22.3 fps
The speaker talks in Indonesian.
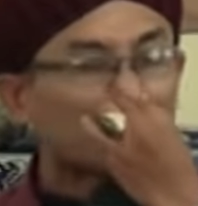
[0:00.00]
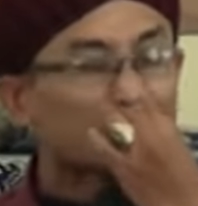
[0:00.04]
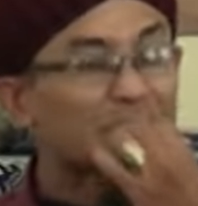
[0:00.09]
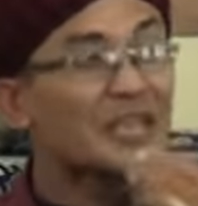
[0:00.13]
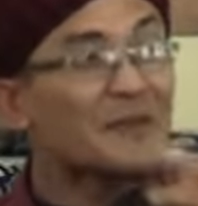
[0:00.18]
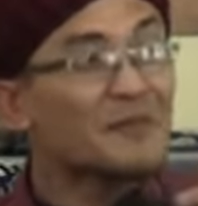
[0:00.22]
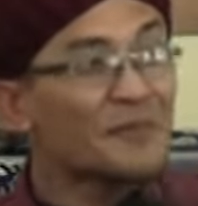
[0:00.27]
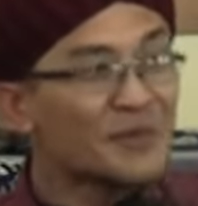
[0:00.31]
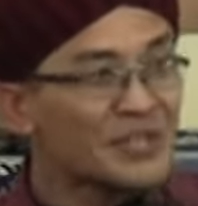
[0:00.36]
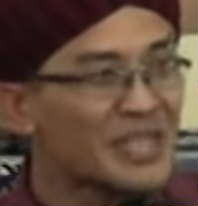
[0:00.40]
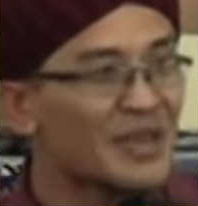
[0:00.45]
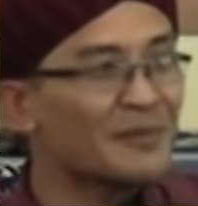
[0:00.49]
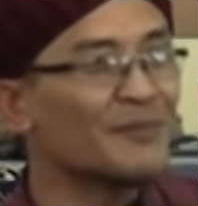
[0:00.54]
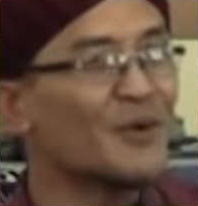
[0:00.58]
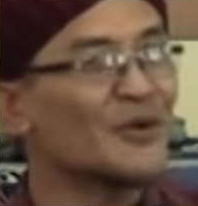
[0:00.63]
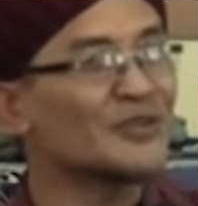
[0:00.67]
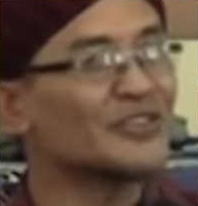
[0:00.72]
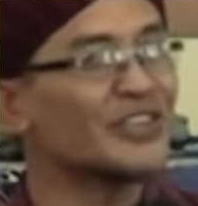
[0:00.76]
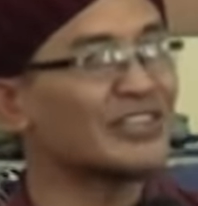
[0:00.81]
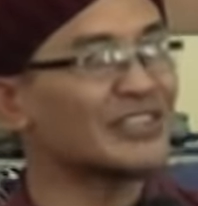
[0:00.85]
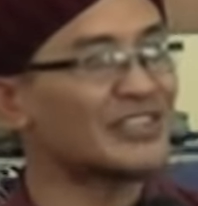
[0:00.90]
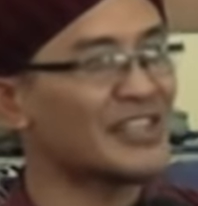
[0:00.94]
Saya punya
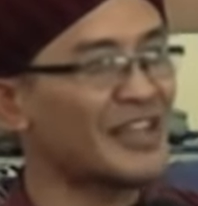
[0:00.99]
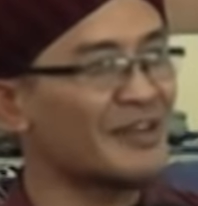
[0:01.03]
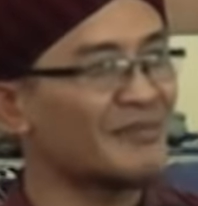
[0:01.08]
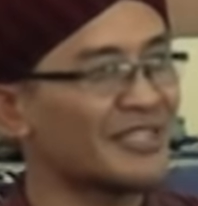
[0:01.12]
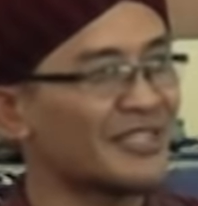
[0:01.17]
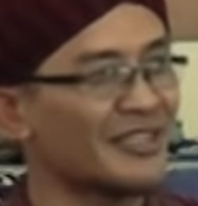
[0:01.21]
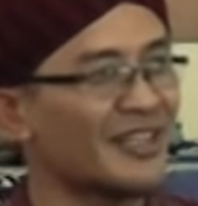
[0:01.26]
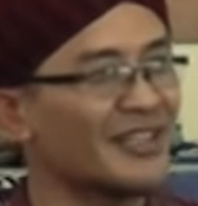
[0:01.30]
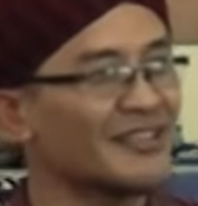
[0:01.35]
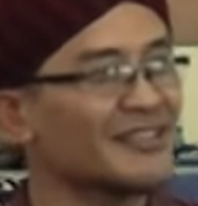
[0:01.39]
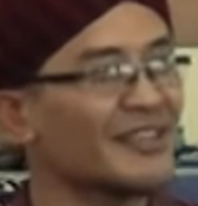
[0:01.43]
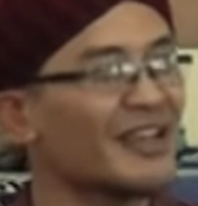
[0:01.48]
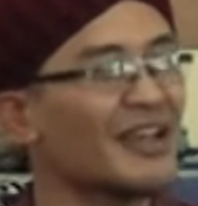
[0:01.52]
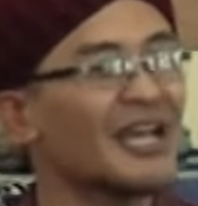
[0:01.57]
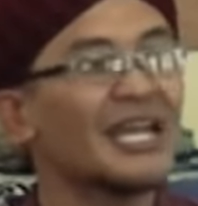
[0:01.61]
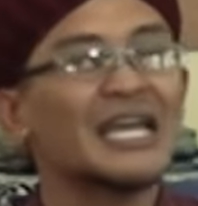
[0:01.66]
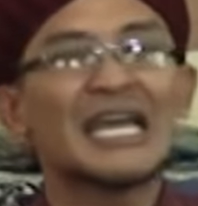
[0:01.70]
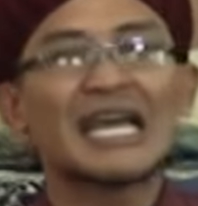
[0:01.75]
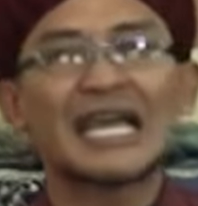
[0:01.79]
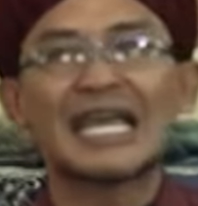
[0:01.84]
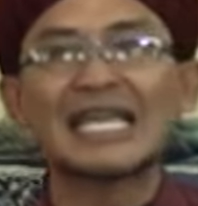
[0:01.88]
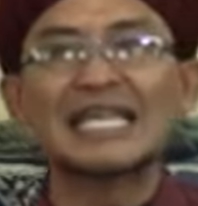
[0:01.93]
bukti teramat nyata.
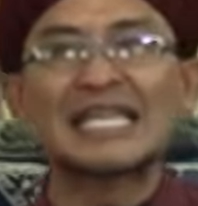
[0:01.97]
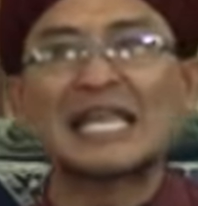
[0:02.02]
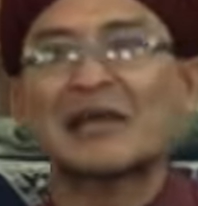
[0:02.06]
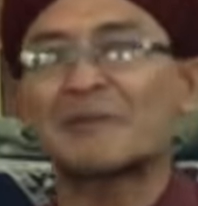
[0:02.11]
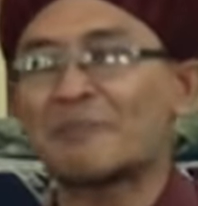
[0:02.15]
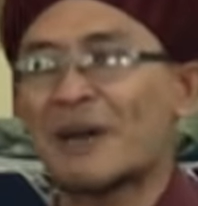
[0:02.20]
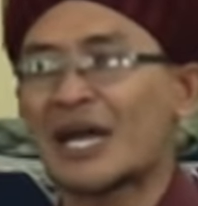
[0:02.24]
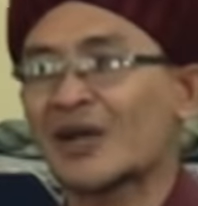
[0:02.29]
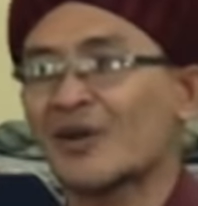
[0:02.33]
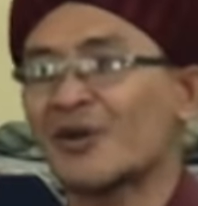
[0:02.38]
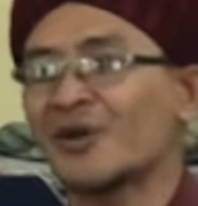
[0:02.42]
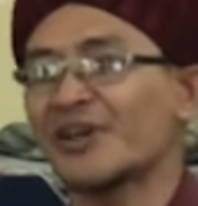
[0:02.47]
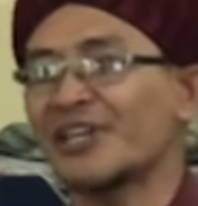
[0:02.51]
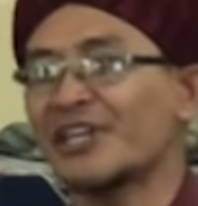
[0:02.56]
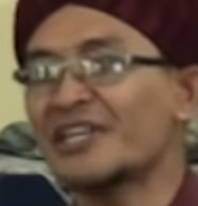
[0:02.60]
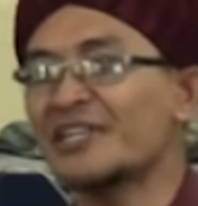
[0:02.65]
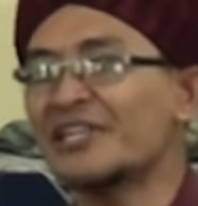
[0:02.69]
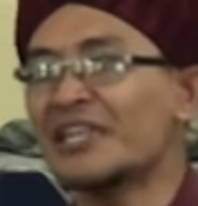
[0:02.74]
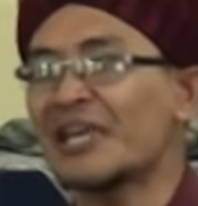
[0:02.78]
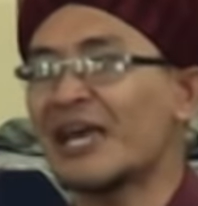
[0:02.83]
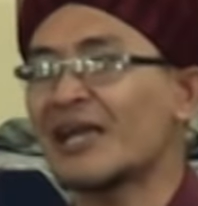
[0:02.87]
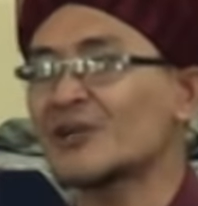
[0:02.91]
Kenapa kok
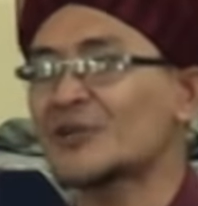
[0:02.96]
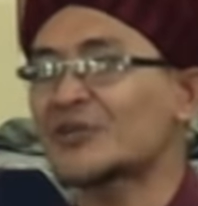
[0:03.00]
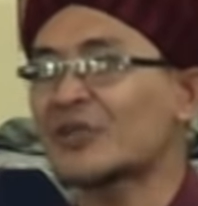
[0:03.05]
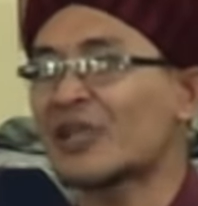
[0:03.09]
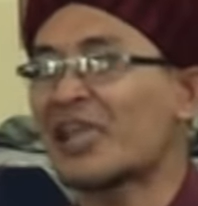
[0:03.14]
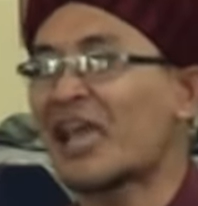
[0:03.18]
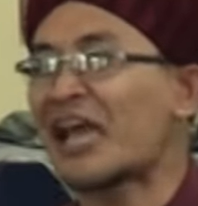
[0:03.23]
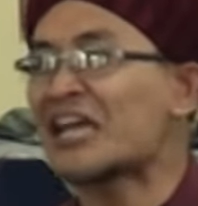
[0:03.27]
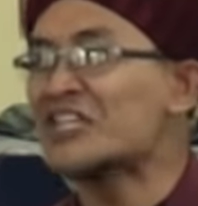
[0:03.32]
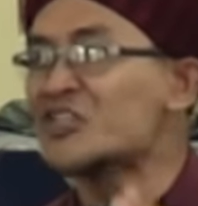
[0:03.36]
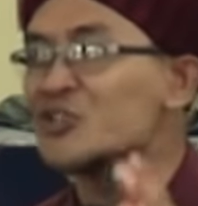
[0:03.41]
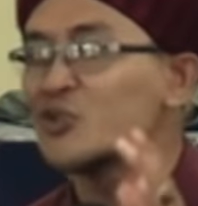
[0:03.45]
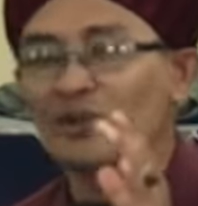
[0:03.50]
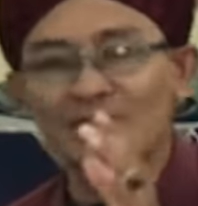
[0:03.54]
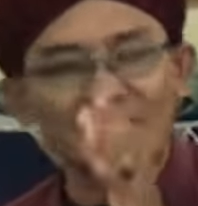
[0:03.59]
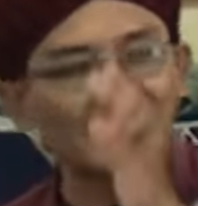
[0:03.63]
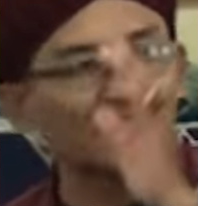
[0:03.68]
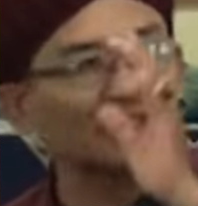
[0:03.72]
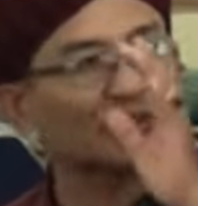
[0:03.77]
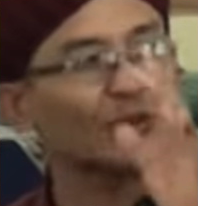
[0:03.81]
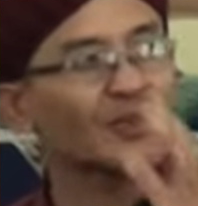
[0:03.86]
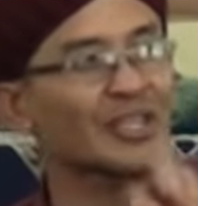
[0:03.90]
ini harus saya
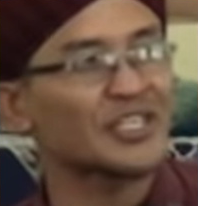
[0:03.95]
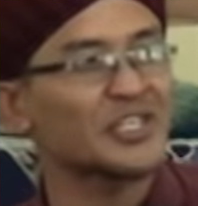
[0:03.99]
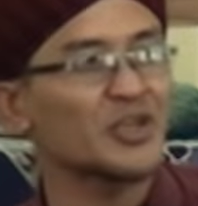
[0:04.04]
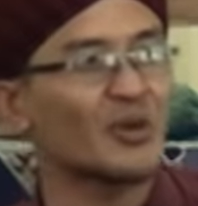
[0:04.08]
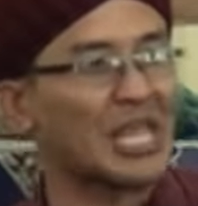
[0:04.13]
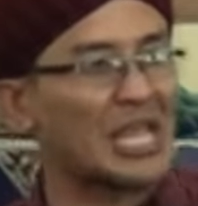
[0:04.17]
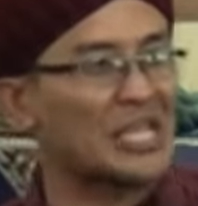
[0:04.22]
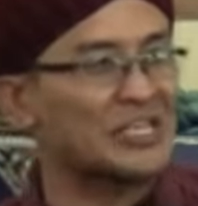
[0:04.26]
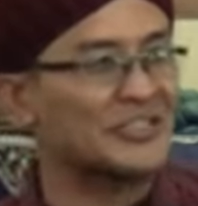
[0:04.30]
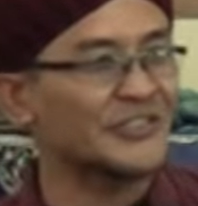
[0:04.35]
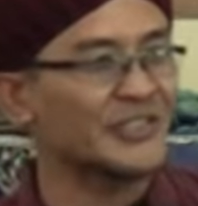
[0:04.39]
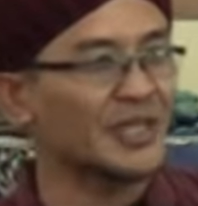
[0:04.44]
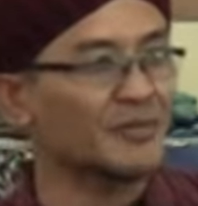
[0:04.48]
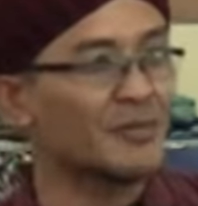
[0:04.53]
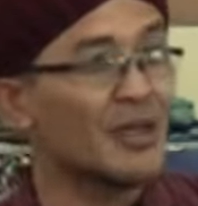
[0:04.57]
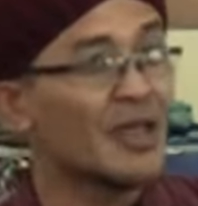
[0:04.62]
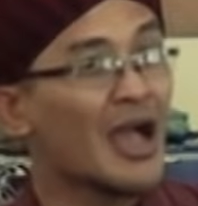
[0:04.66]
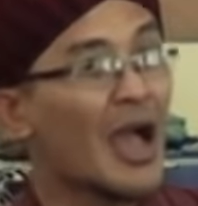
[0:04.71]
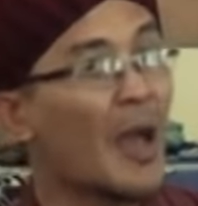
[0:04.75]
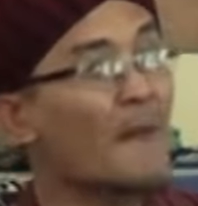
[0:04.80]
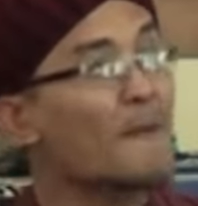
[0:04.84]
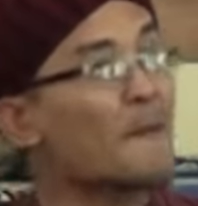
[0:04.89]
hancurkan sholatnya orang Islam?
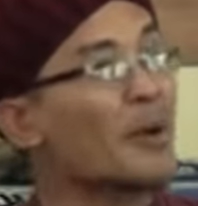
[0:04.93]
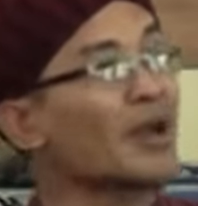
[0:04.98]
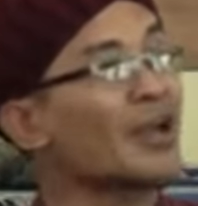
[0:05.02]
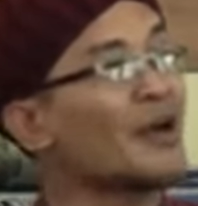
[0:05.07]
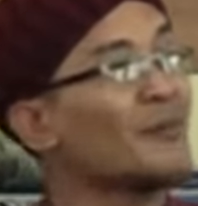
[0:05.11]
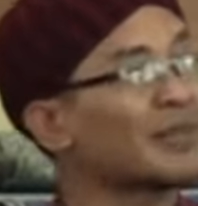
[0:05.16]
Apakah